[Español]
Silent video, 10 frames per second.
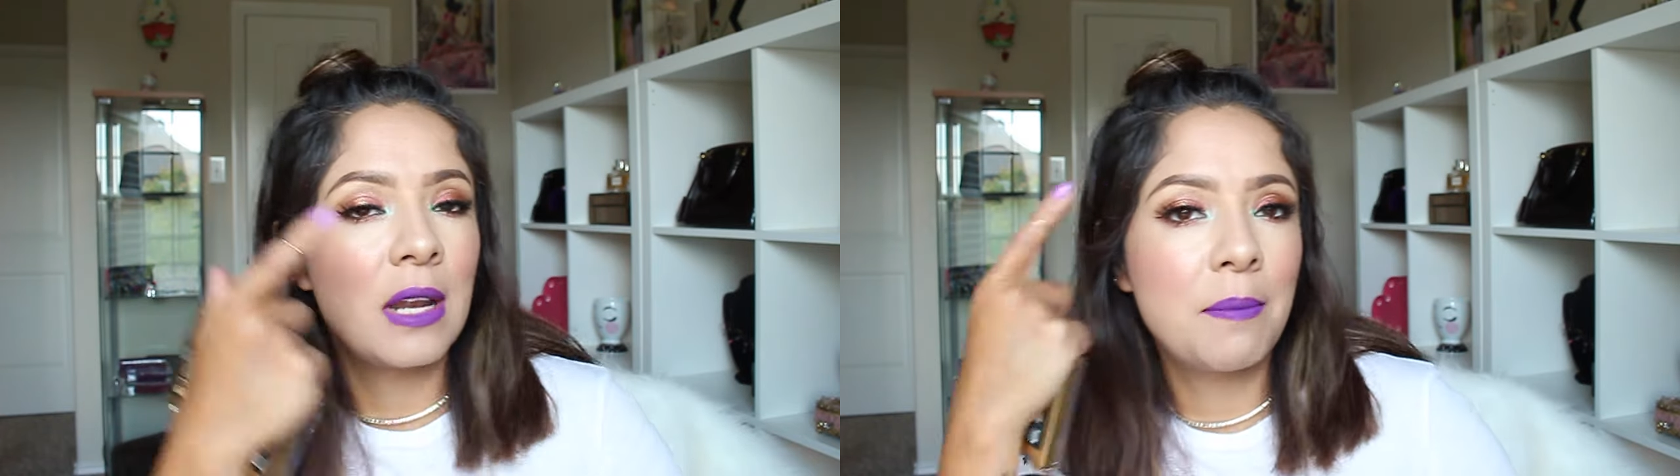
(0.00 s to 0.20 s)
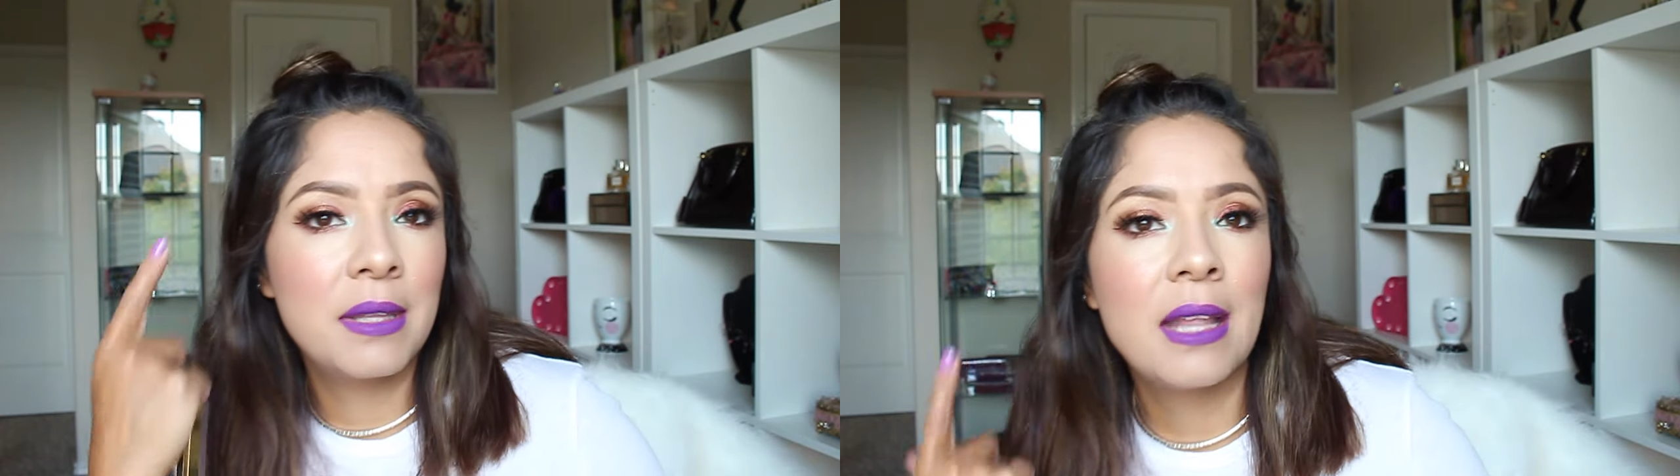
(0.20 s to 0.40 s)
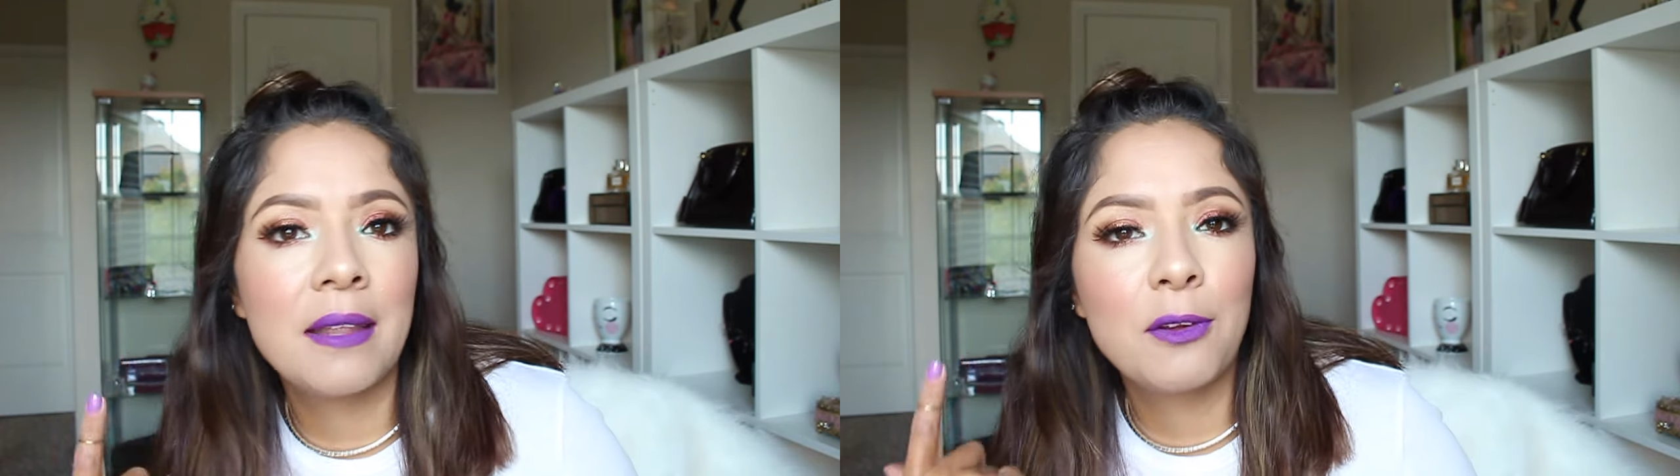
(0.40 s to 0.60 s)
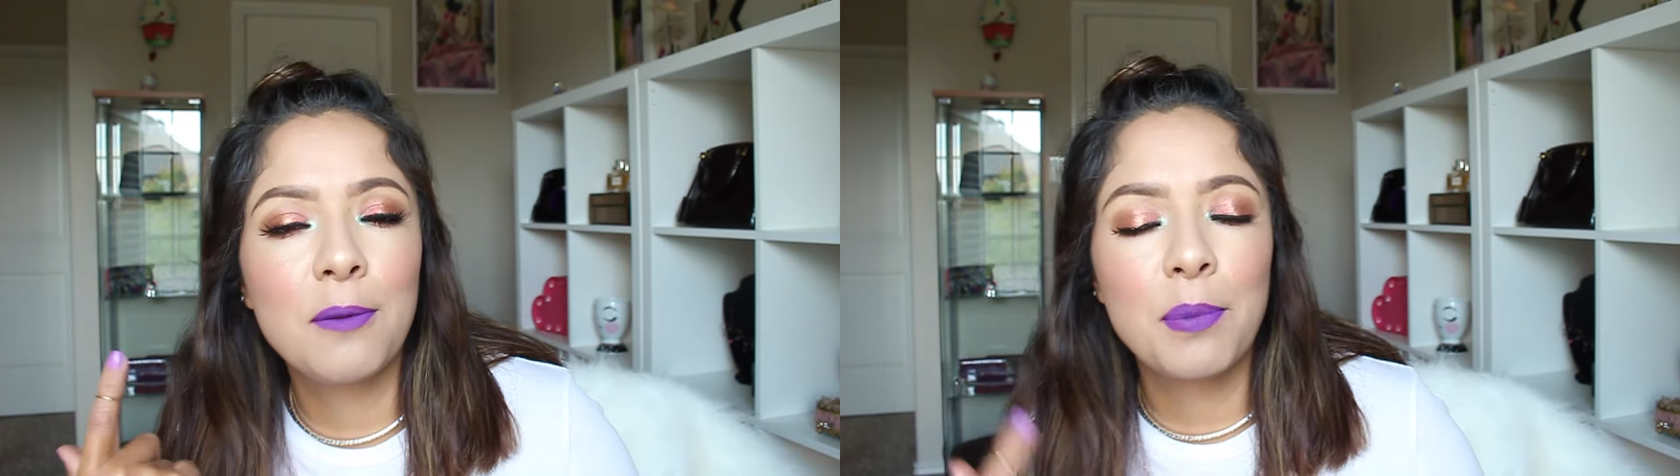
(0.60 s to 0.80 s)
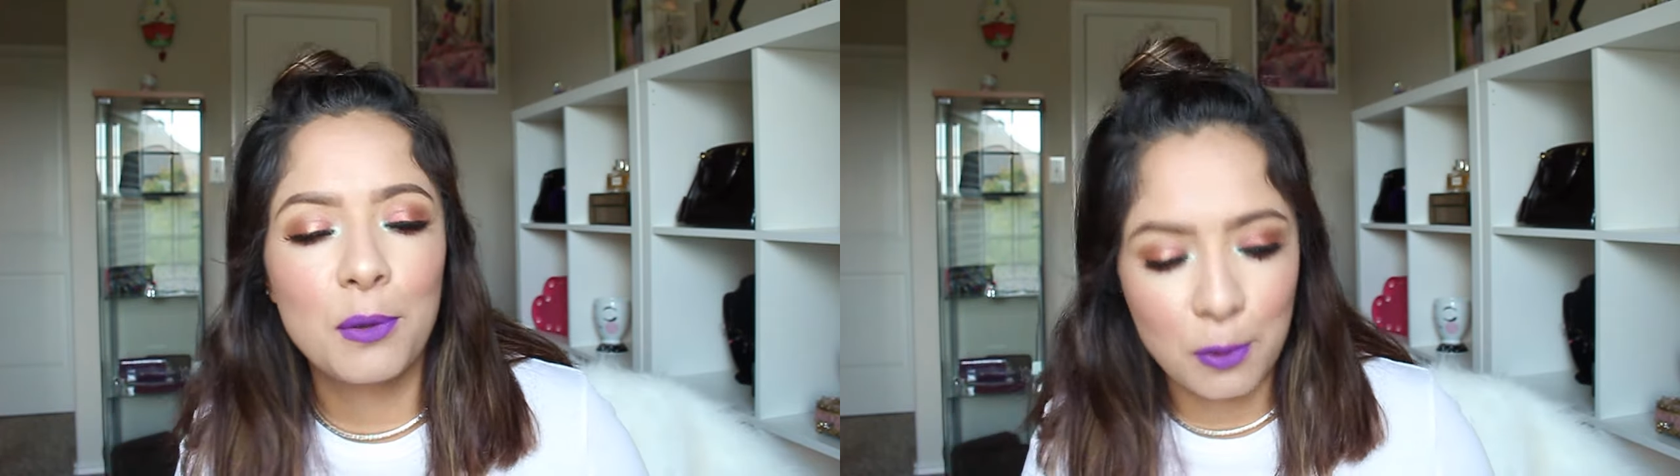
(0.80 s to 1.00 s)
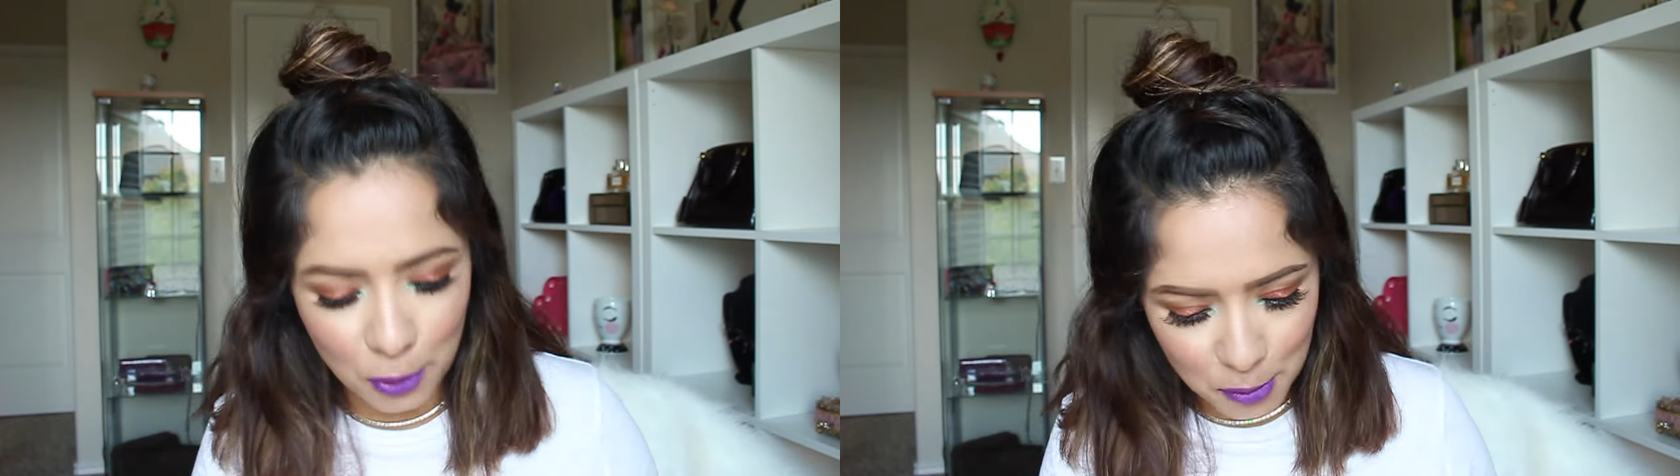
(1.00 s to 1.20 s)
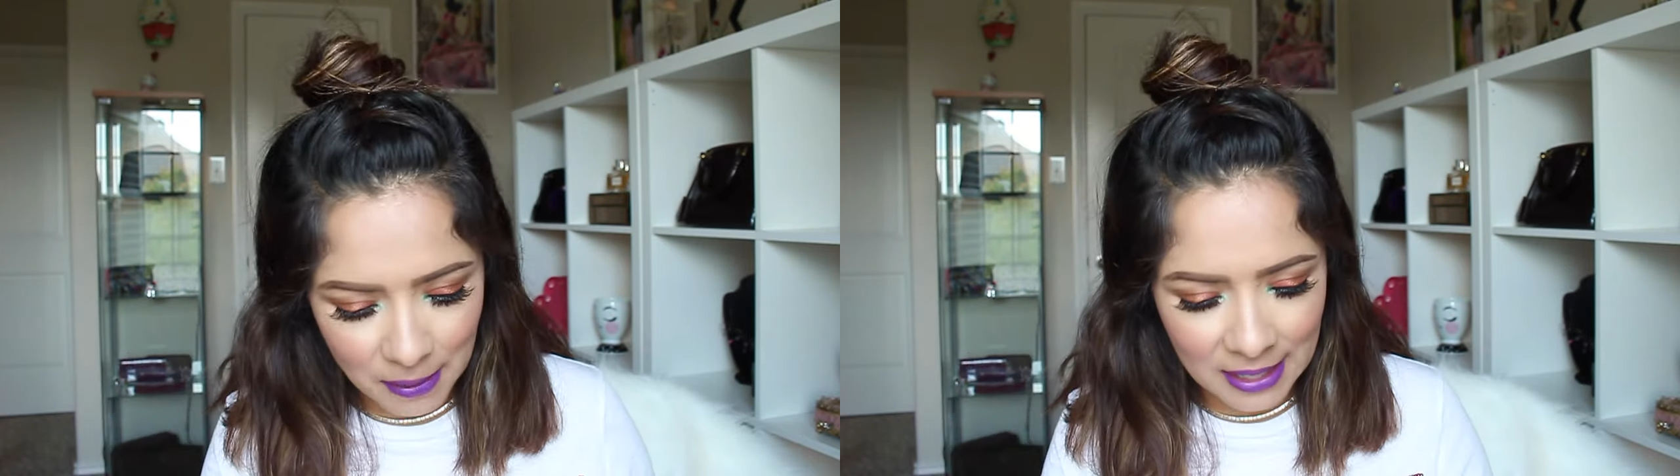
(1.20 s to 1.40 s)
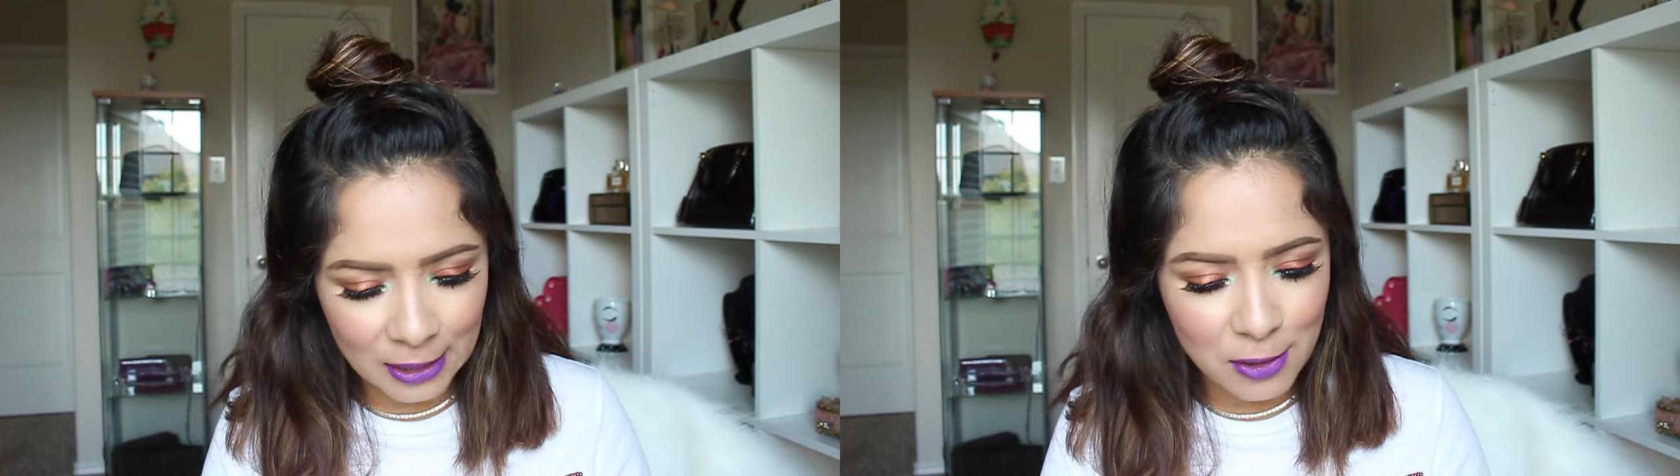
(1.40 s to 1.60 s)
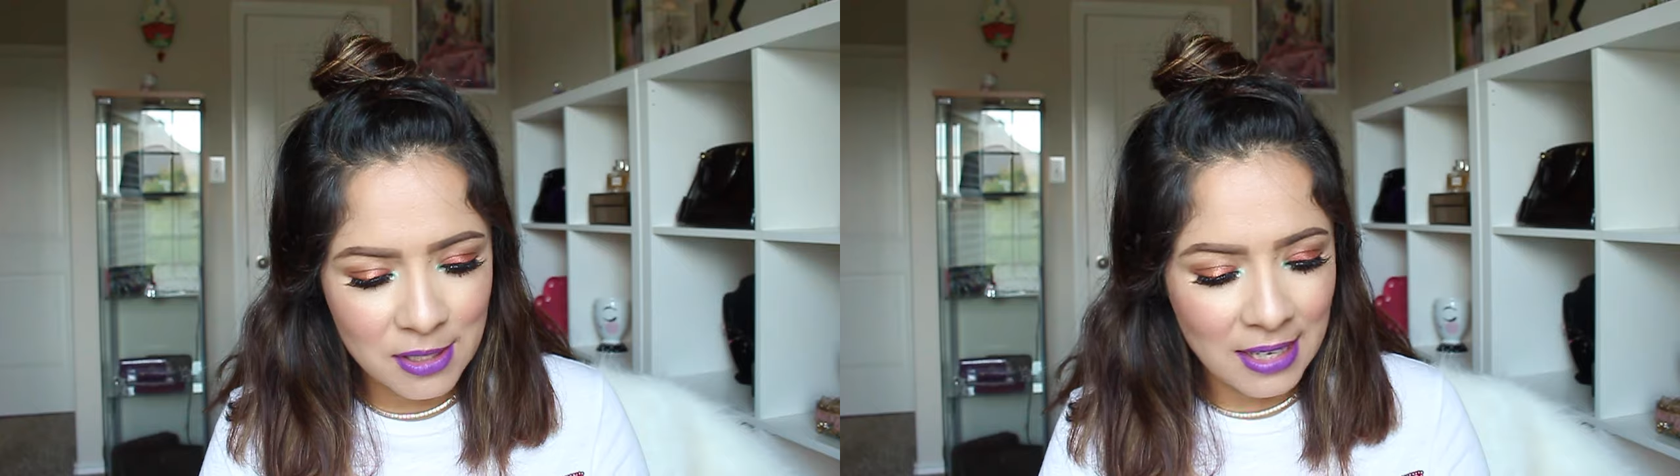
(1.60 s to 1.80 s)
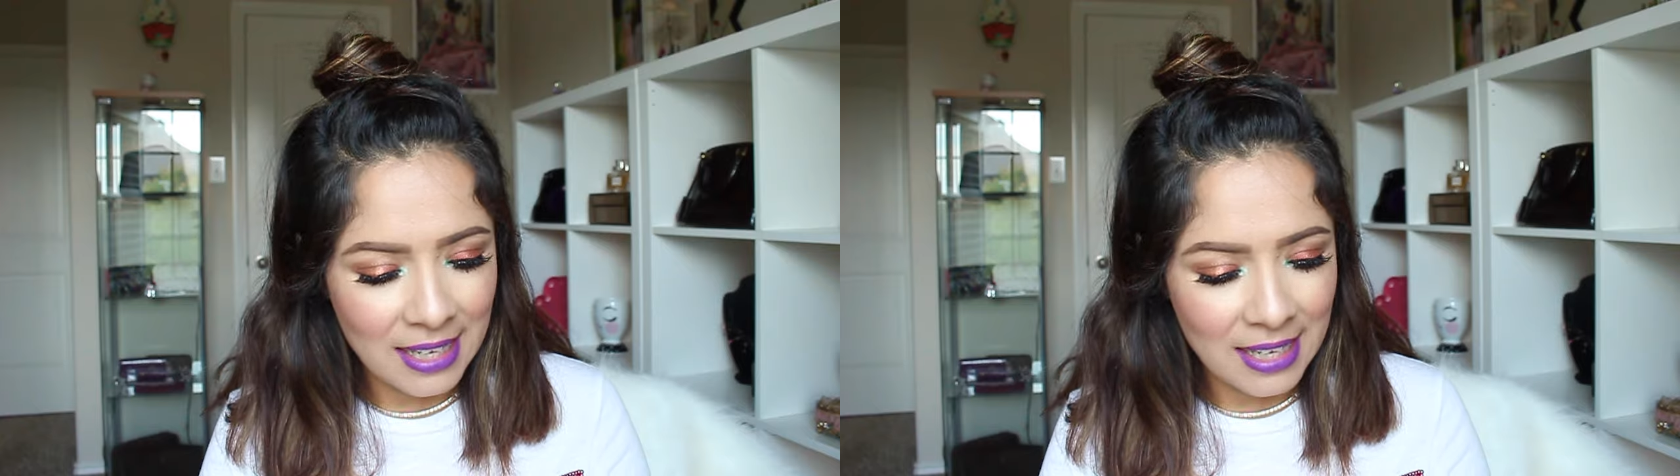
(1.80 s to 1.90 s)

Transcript: la mitad con productos baratos